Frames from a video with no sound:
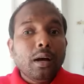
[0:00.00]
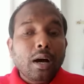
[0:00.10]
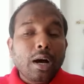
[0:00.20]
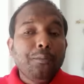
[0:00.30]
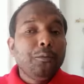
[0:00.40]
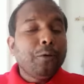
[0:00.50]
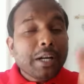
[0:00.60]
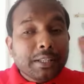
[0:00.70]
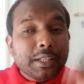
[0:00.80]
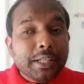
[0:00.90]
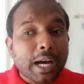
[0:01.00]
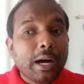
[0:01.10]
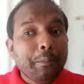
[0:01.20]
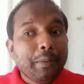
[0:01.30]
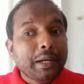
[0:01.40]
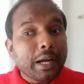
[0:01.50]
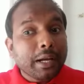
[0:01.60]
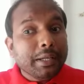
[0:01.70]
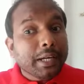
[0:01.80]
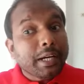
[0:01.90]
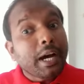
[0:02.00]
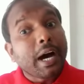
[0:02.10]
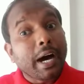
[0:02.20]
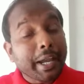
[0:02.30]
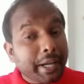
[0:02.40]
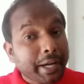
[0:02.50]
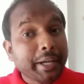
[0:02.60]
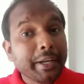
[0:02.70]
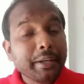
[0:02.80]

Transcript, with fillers: अब वक्त यहां पर यह आया है